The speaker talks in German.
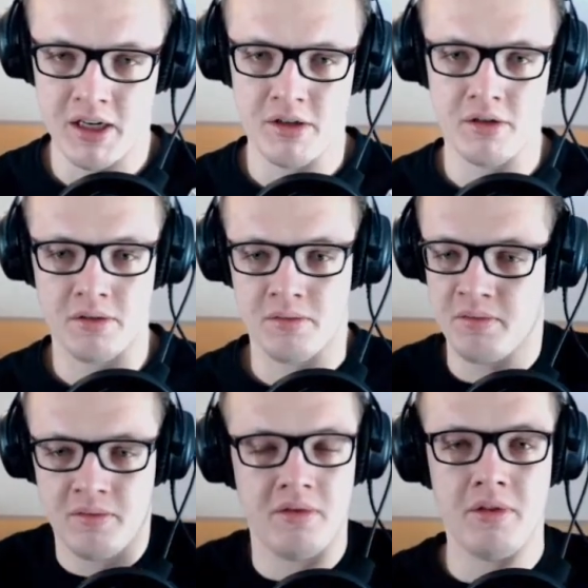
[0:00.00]

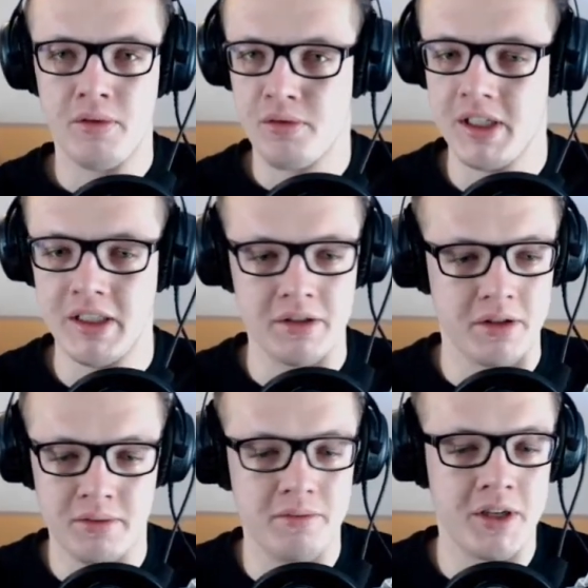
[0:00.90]
Unterhaltung for free,
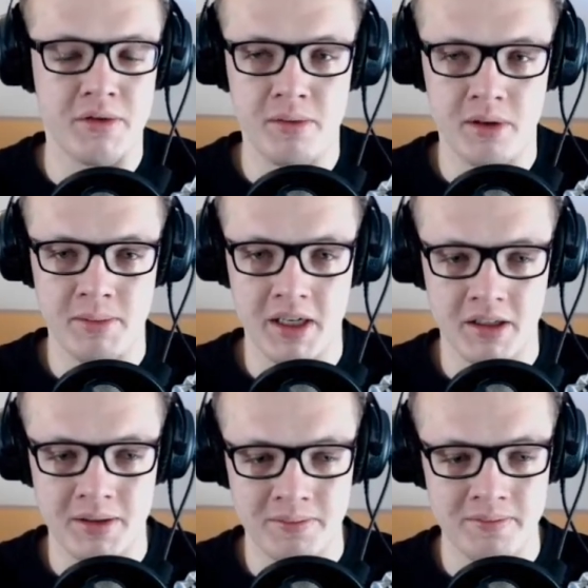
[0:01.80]
so was will man
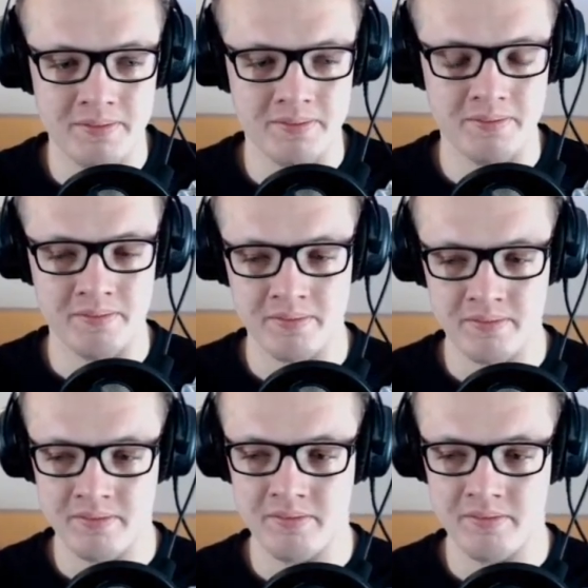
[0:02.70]
mehr, ne? Genauso